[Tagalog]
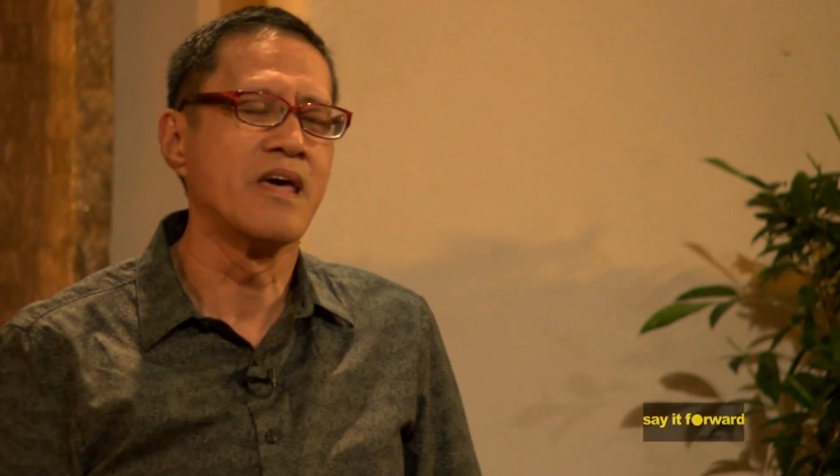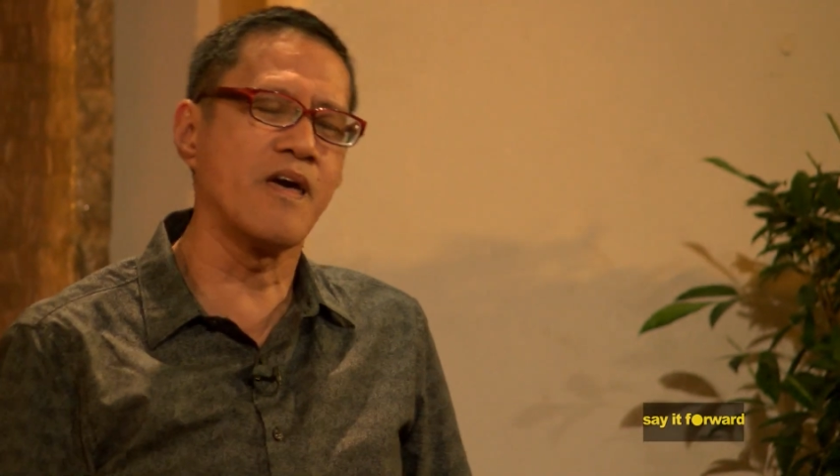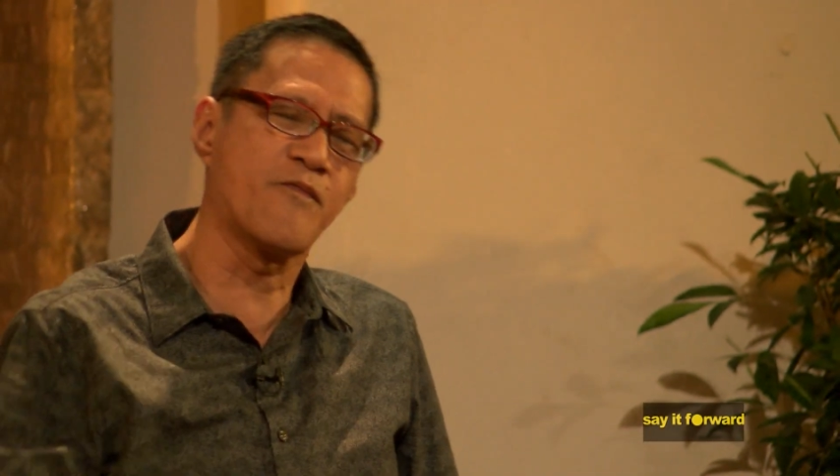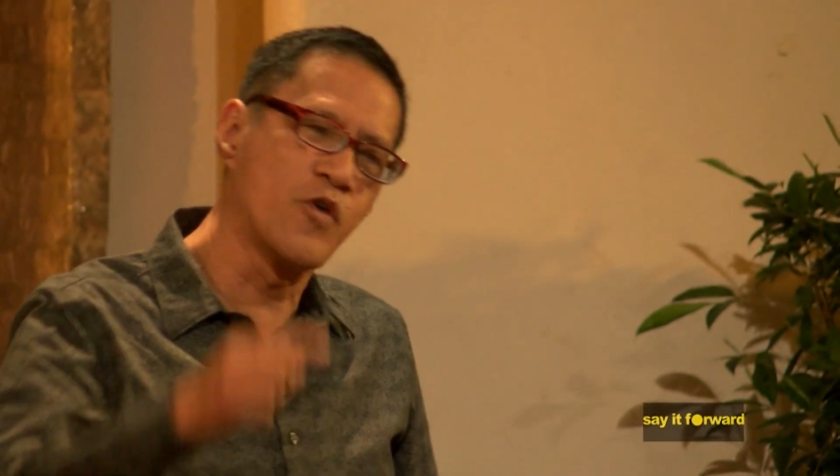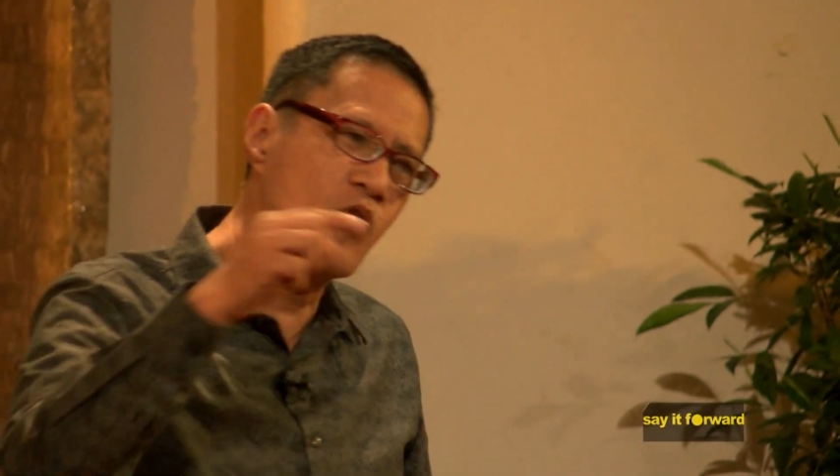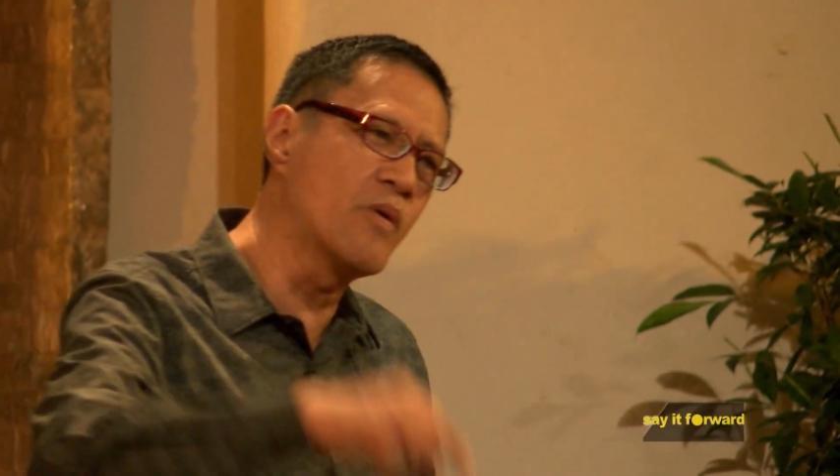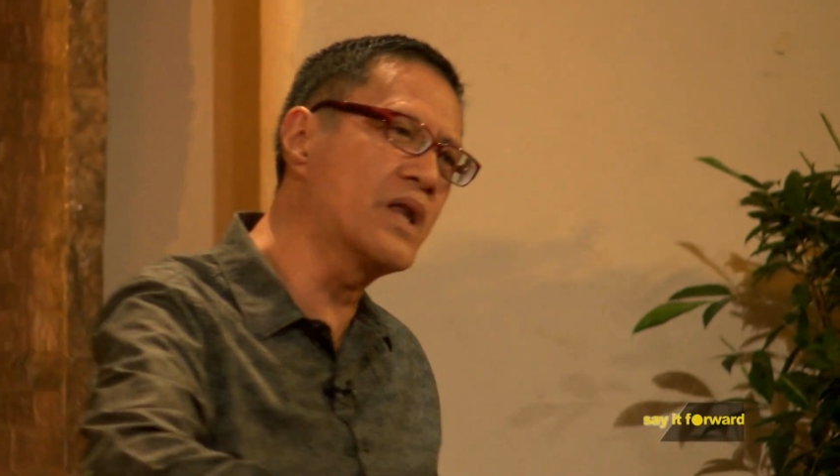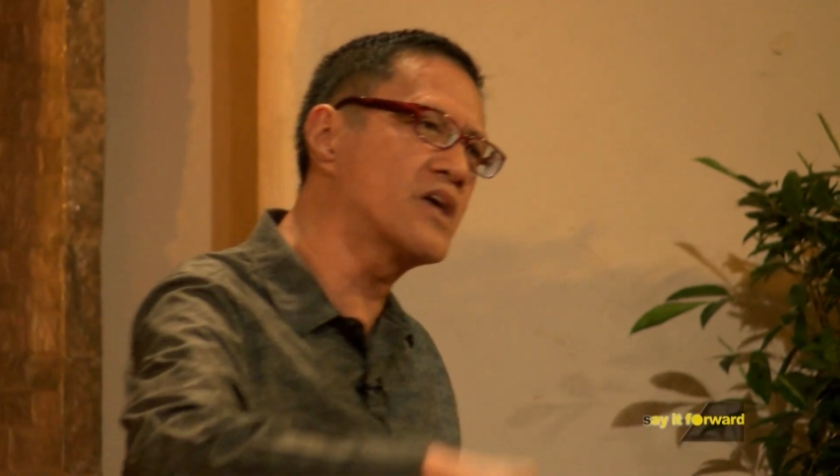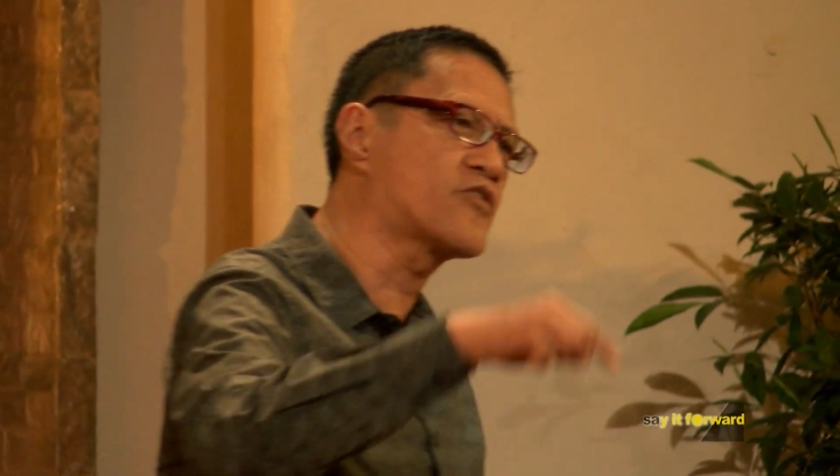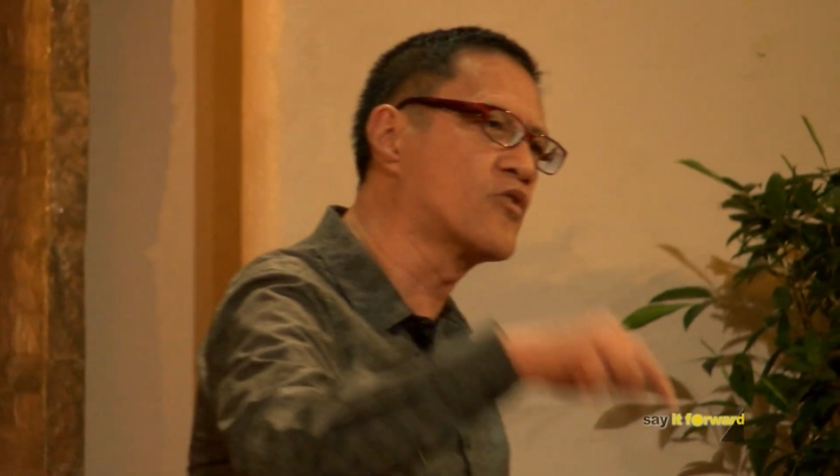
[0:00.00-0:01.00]
if you will
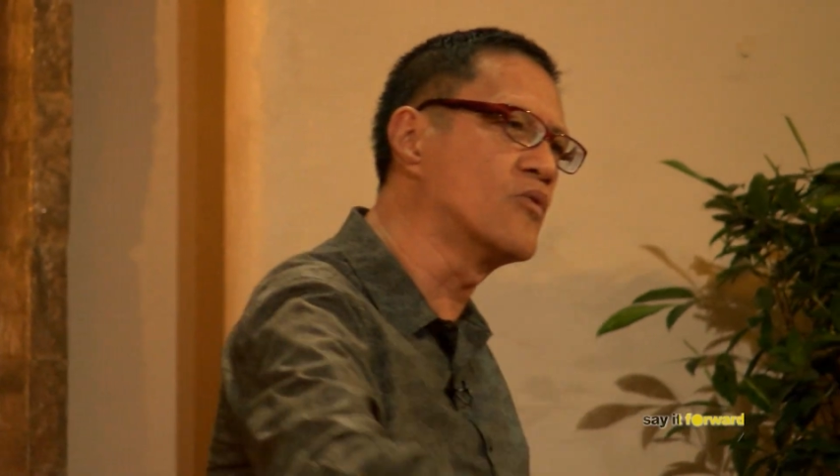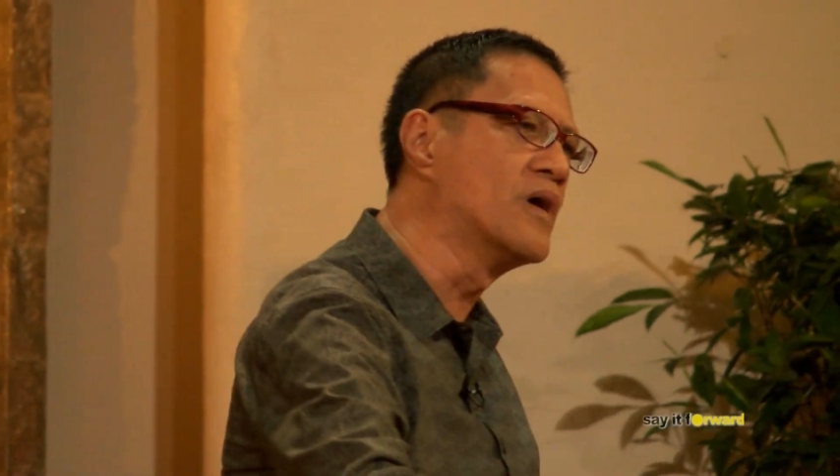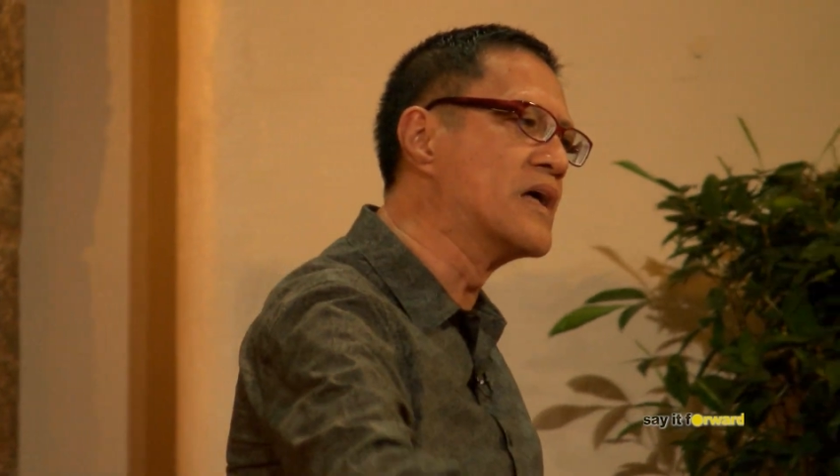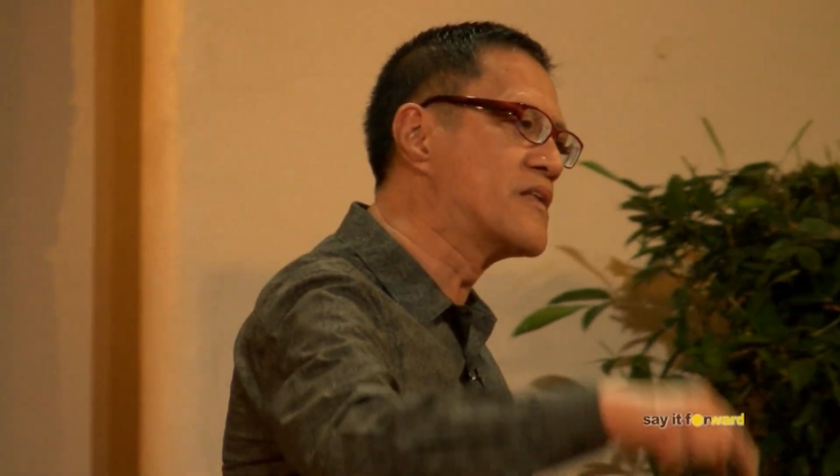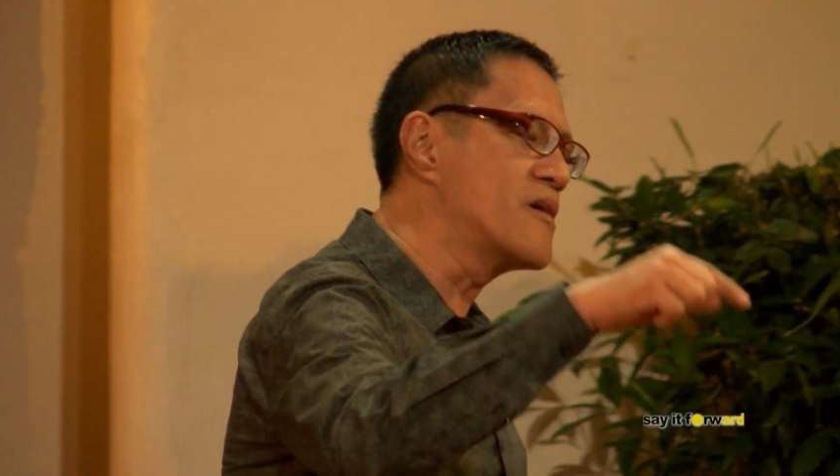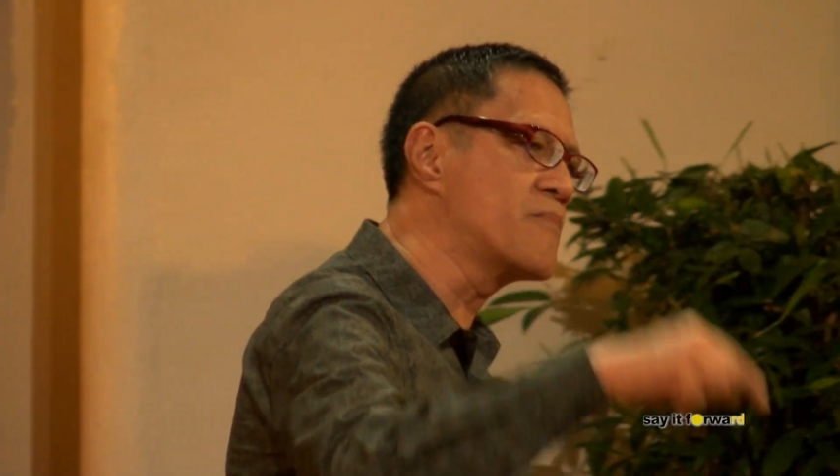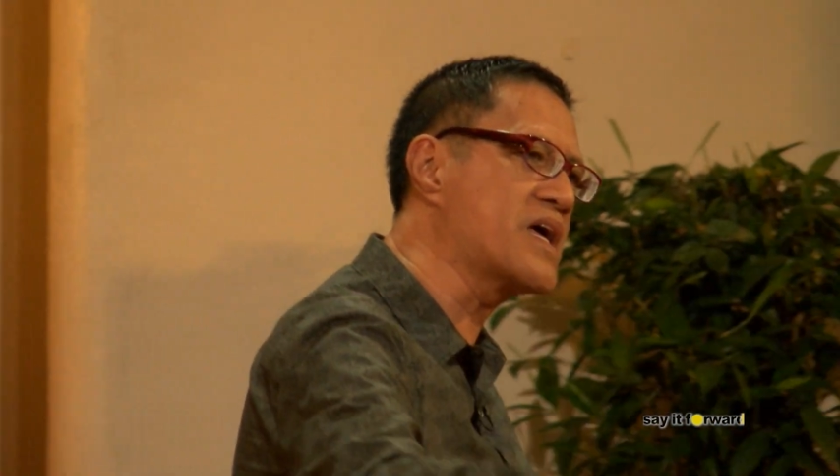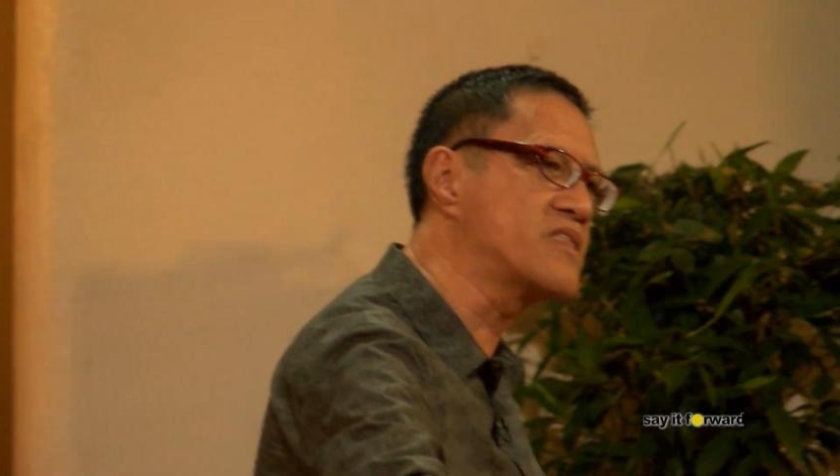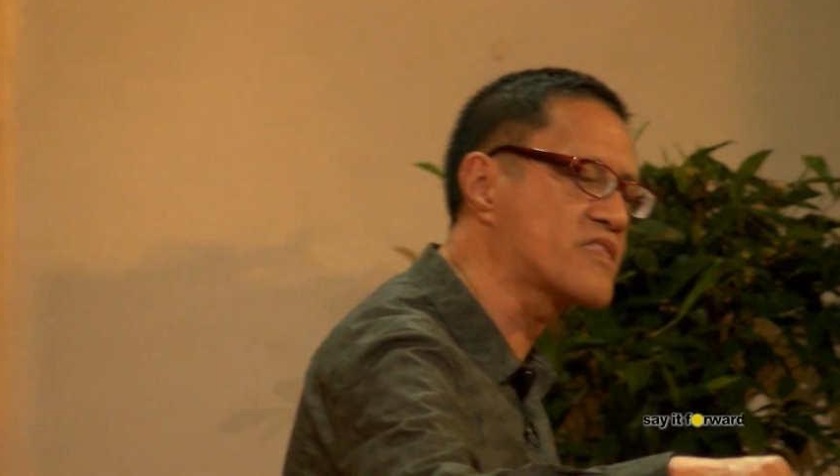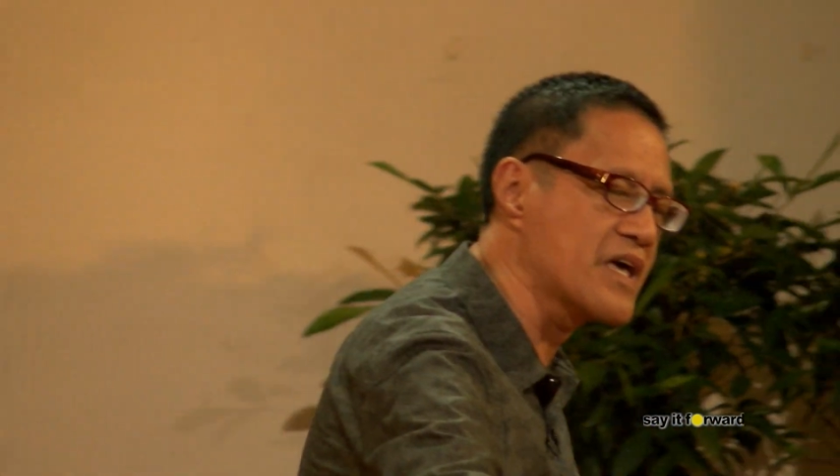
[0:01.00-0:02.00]
not do the
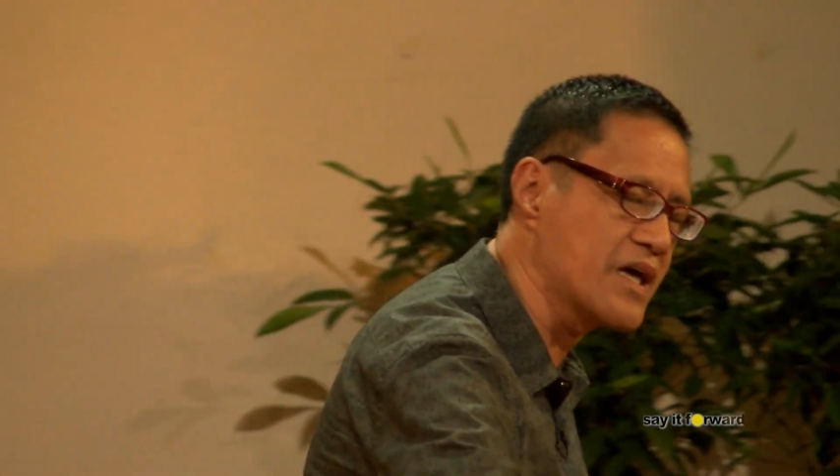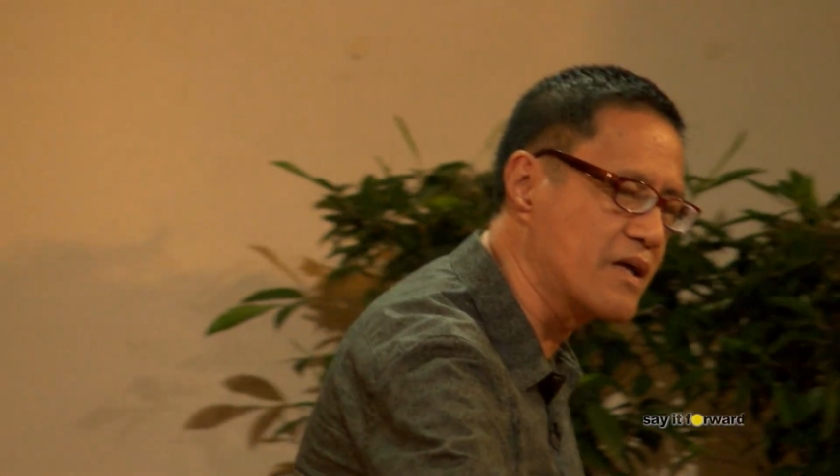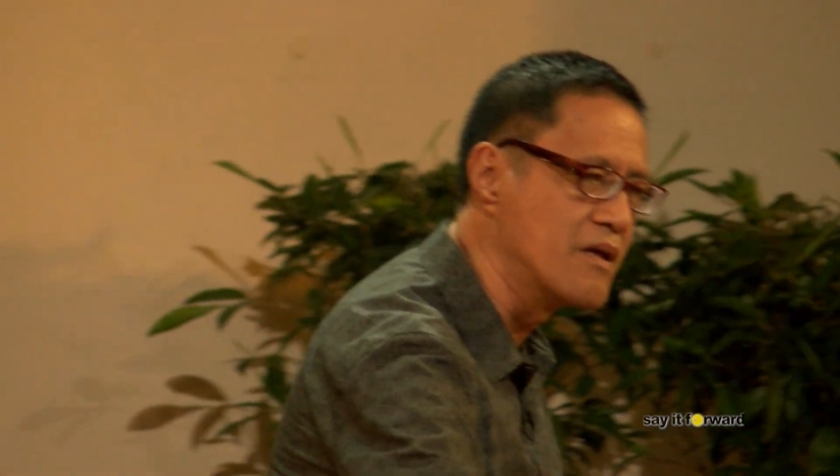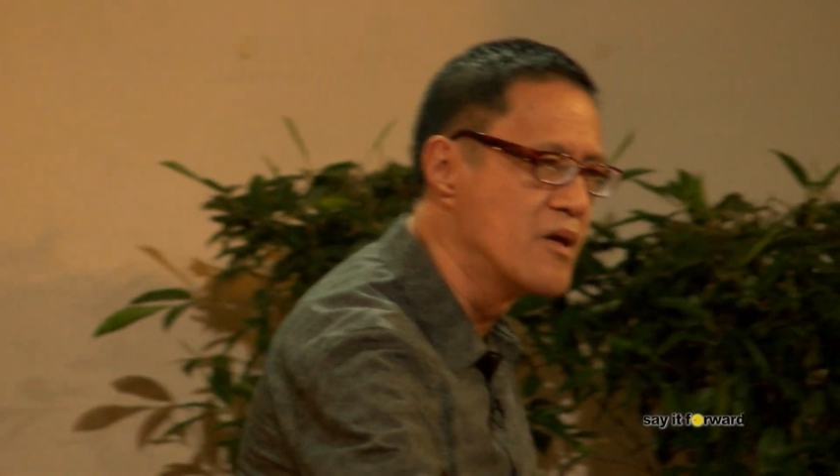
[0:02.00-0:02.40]
main thing.